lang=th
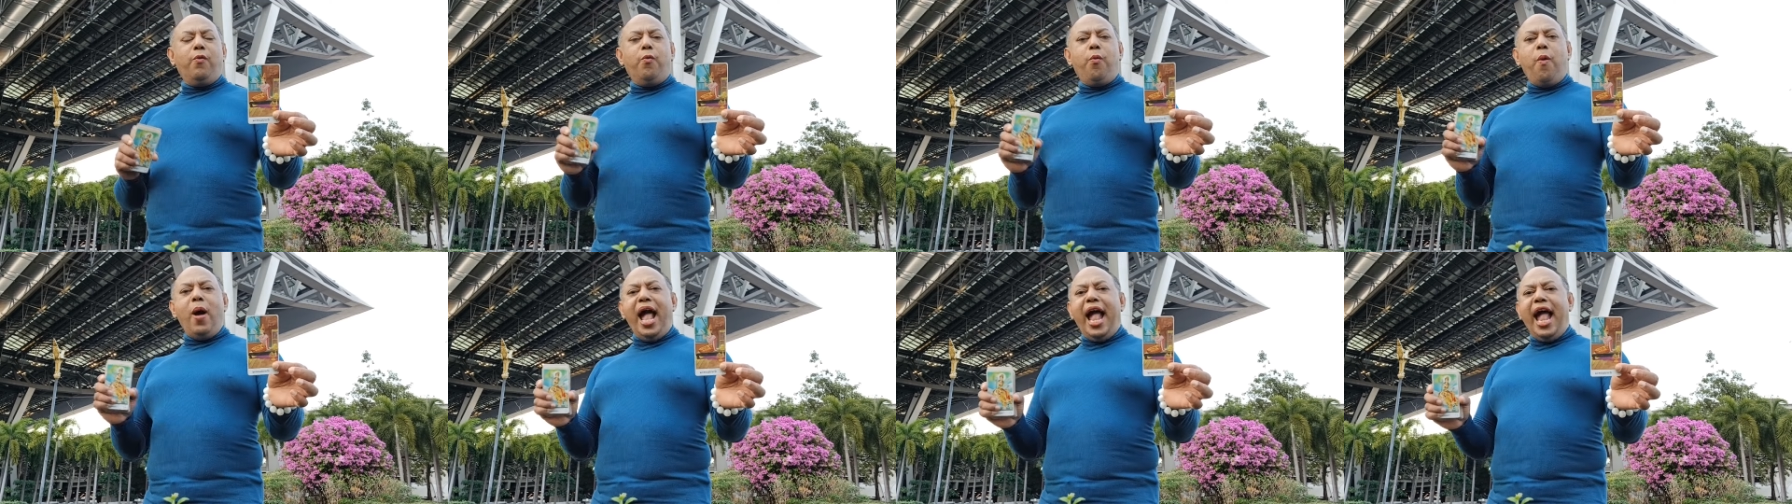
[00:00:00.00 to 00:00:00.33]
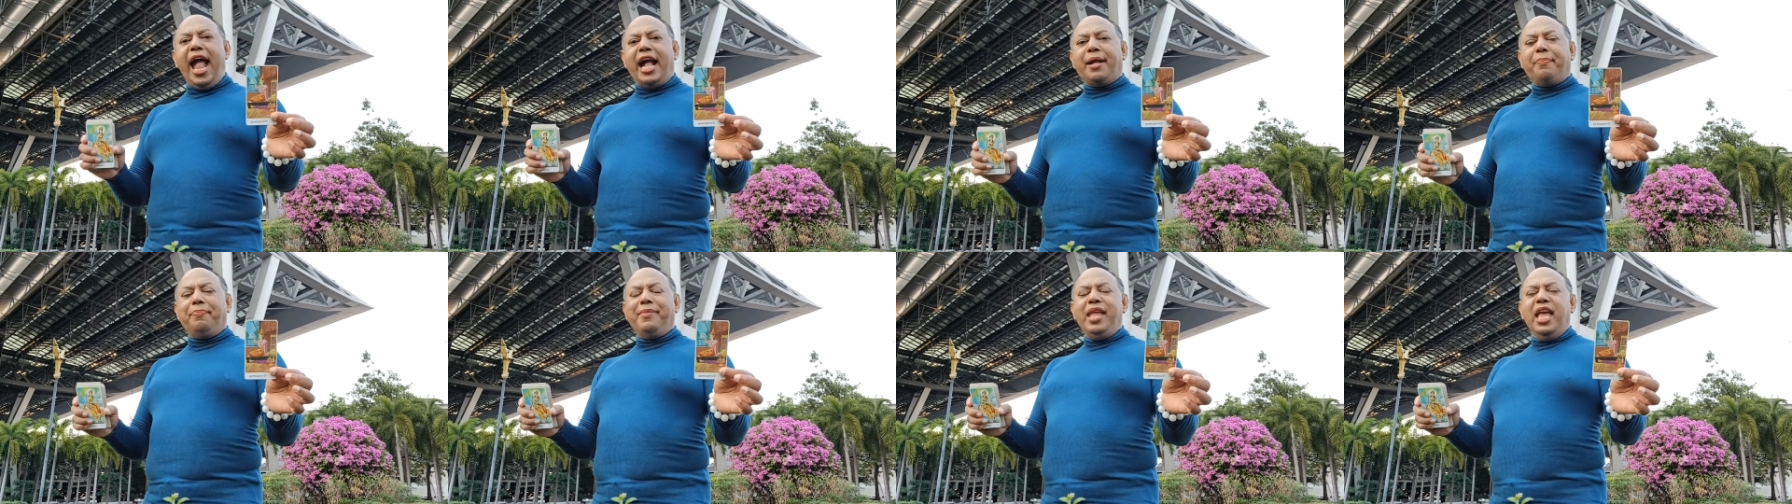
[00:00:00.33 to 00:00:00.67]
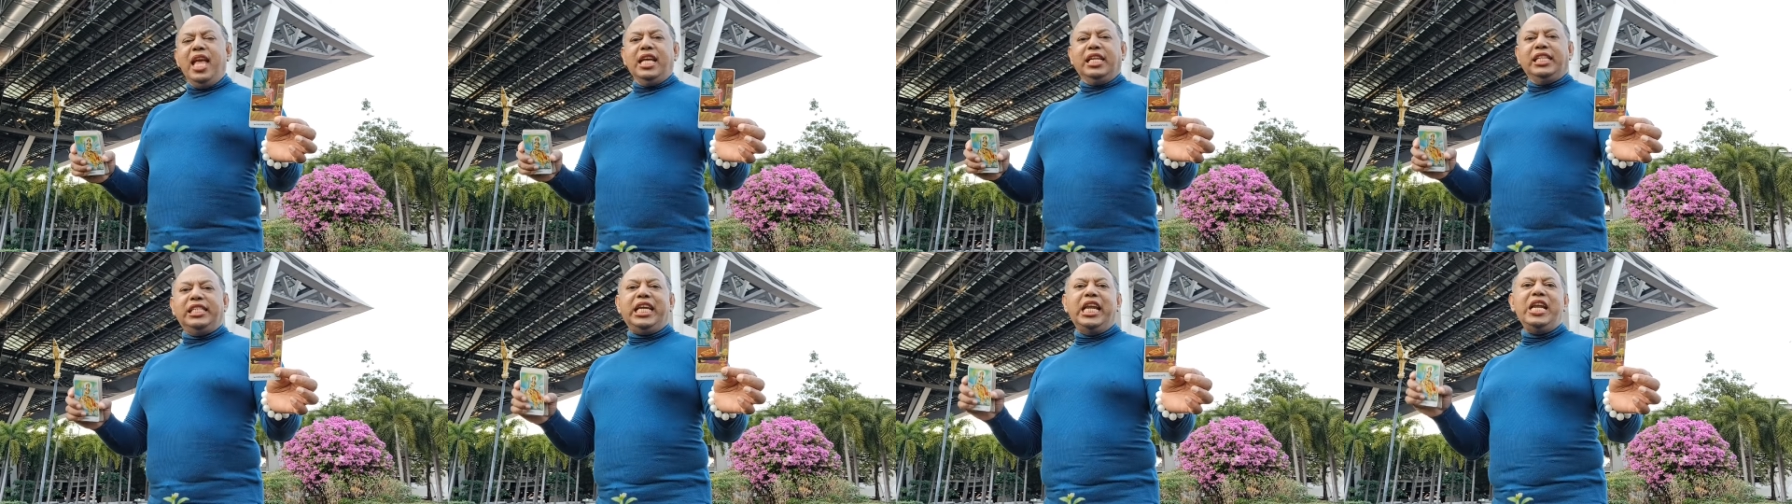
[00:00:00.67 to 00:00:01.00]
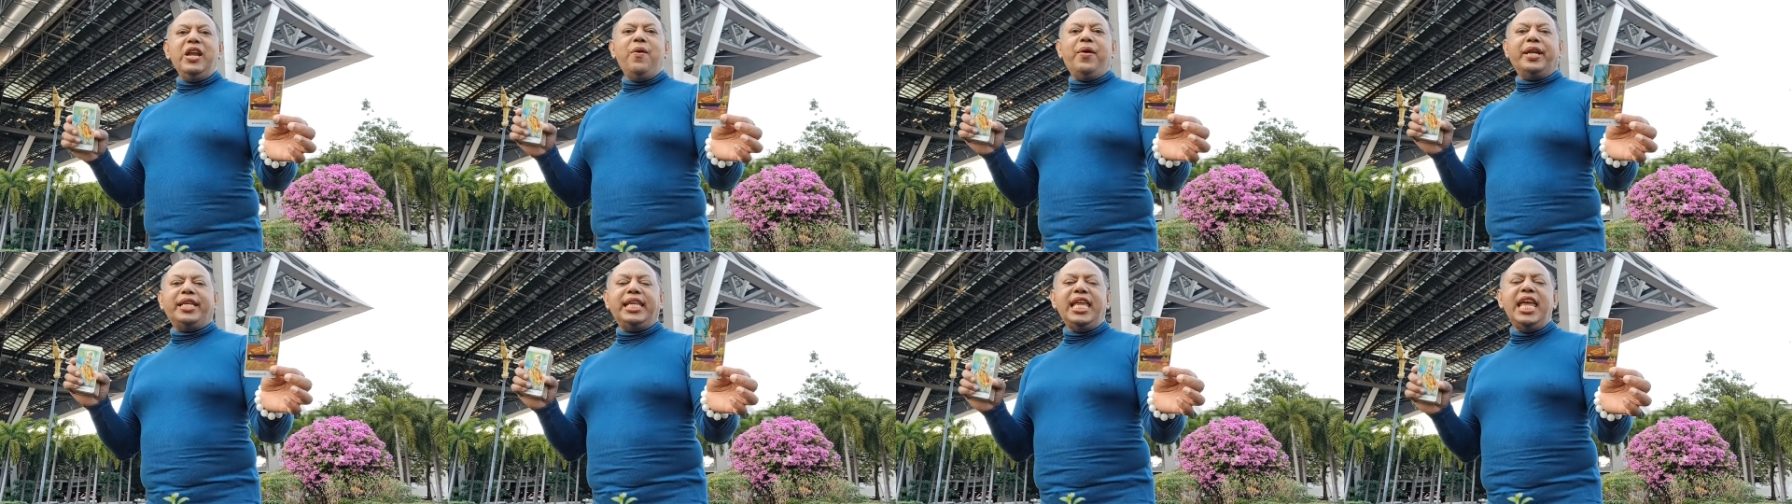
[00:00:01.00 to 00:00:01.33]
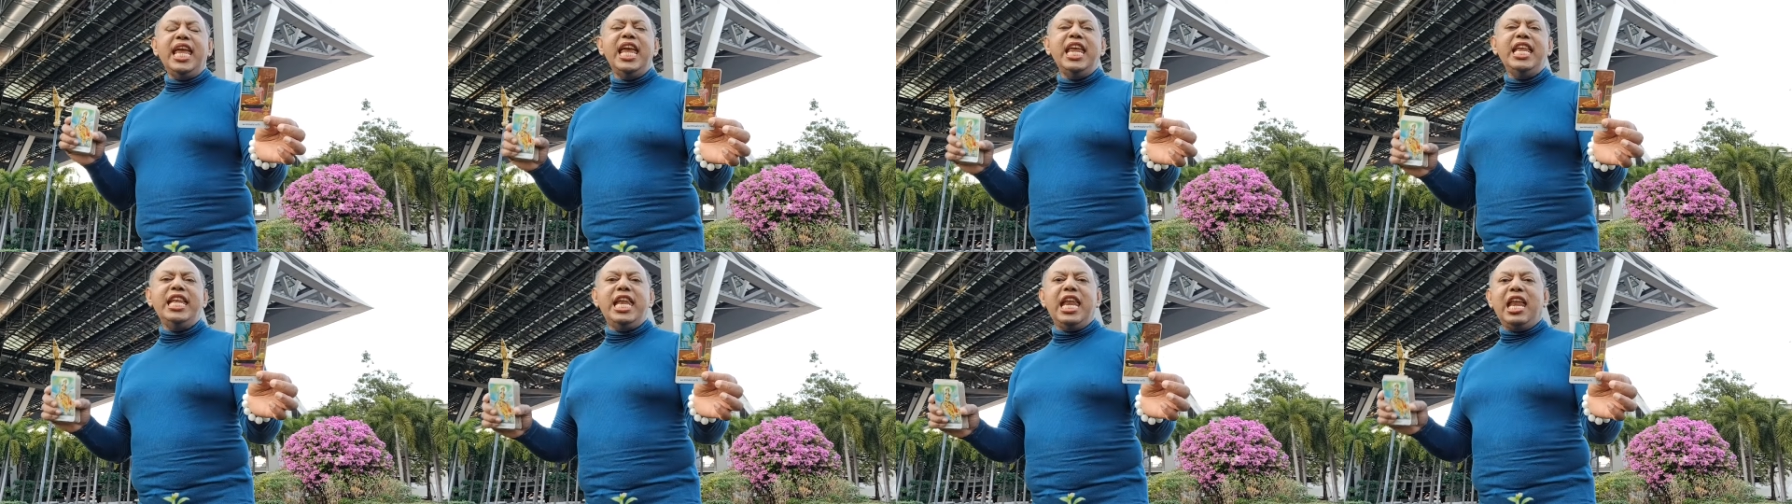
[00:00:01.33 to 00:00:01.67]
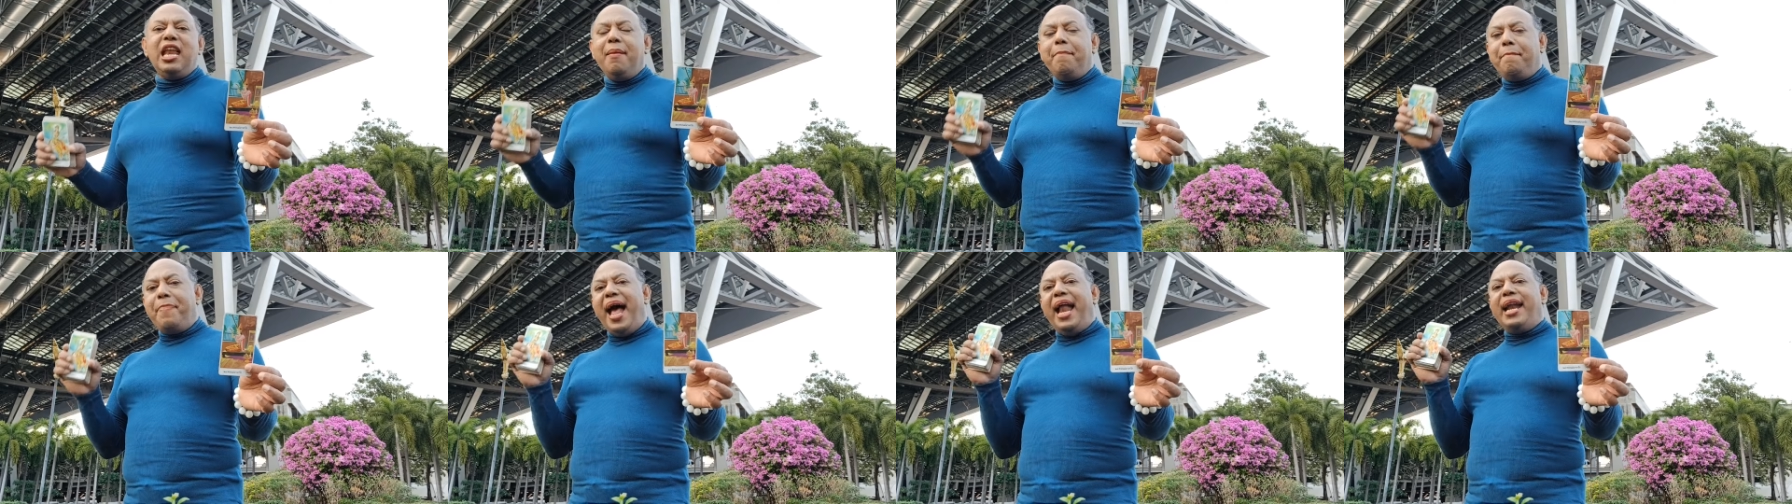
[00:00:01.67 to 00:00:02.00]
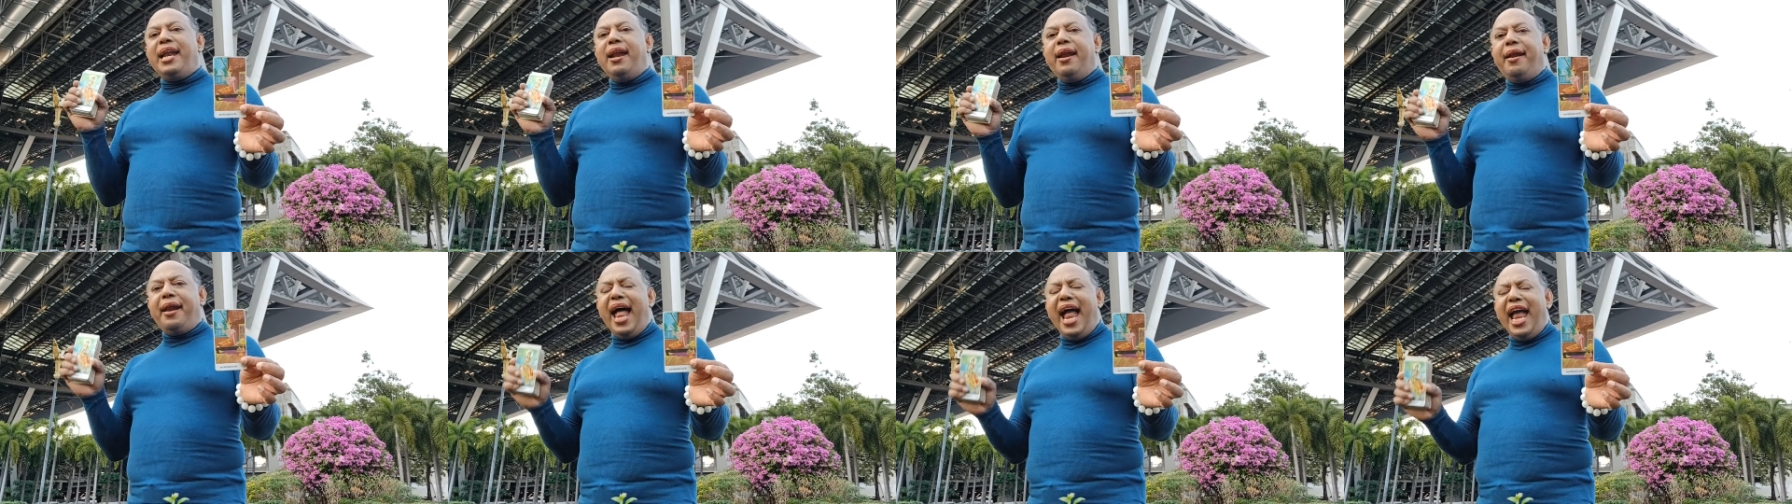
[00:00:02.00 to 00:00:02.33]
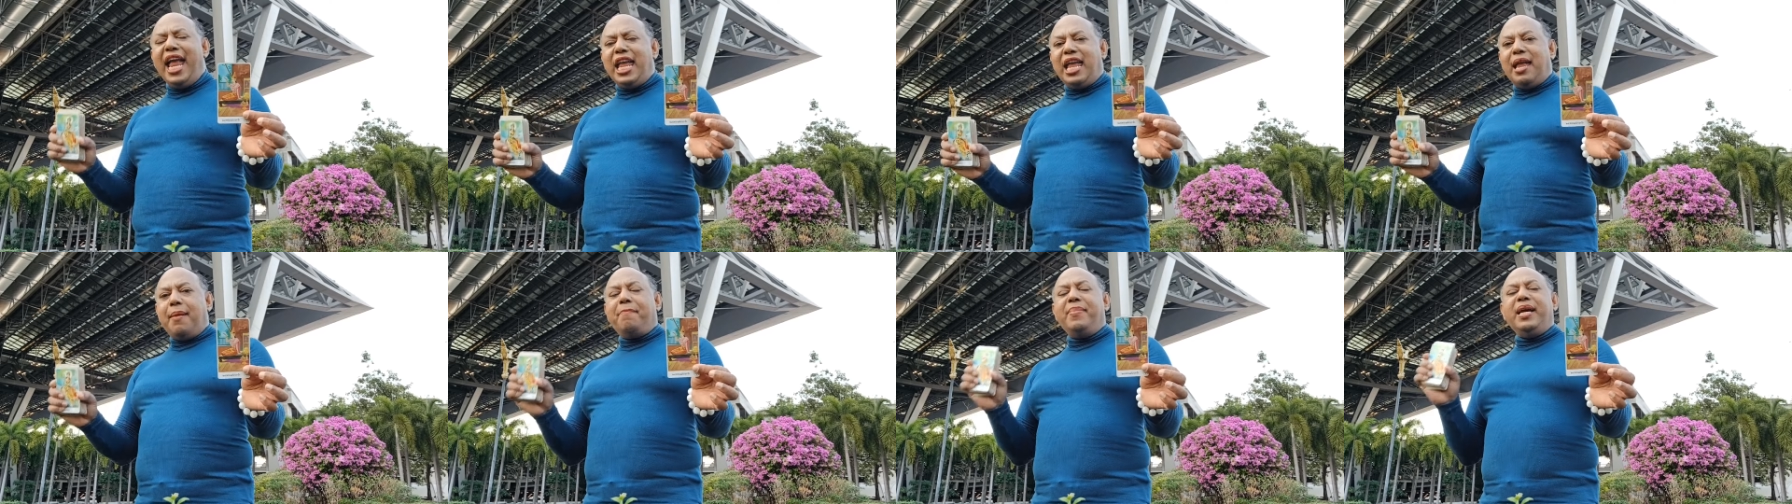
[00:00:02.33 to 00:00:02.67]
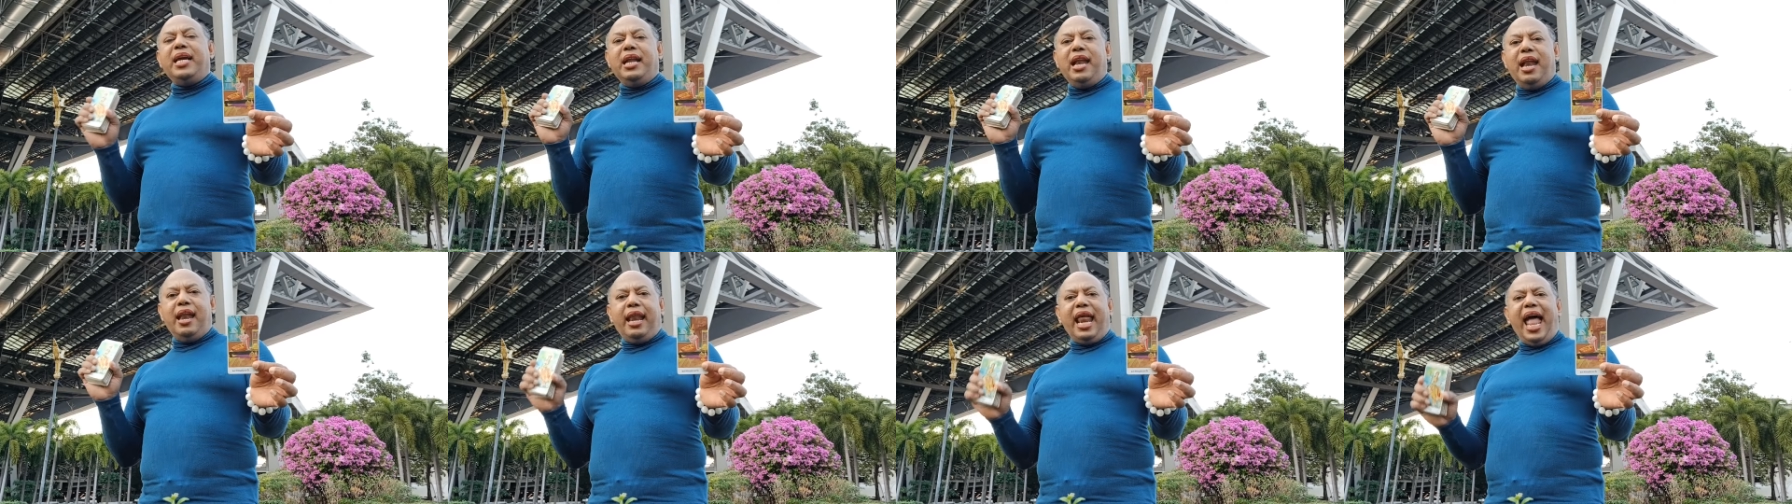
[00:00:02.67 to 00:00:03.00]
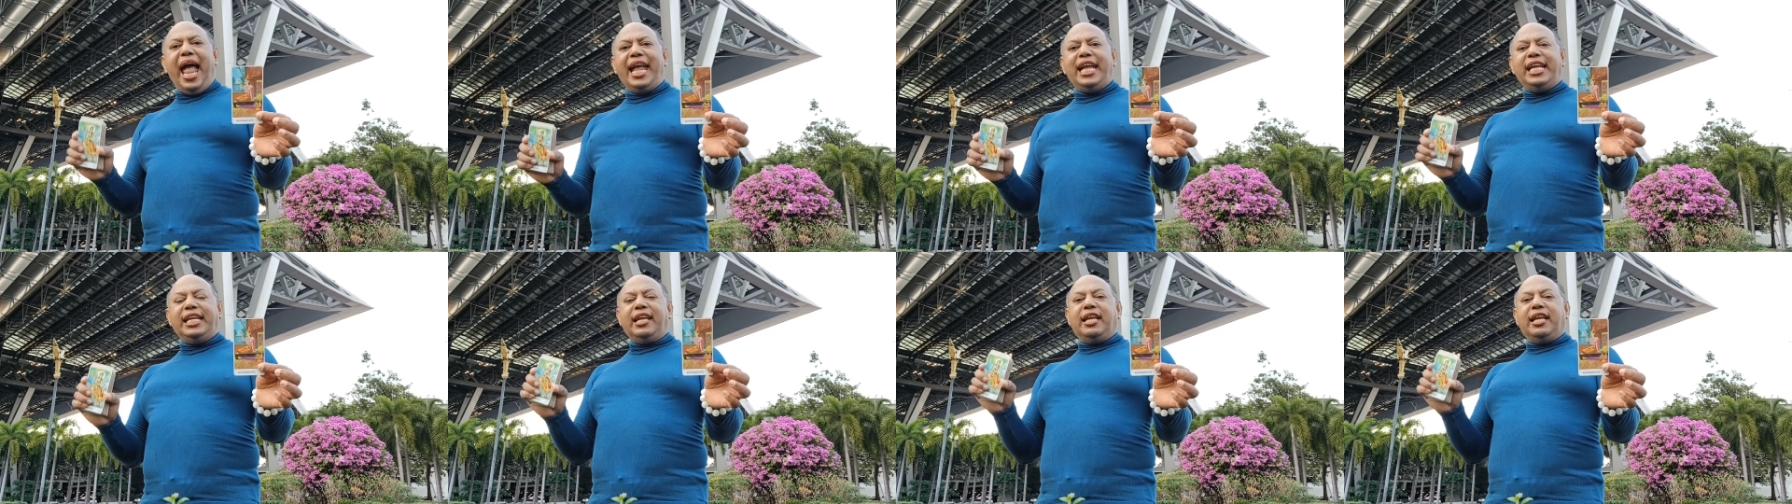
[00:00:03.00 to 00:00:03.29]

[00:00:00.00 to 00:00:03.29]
วางโฉนดที่ดินพันไร่ หมื่นไร่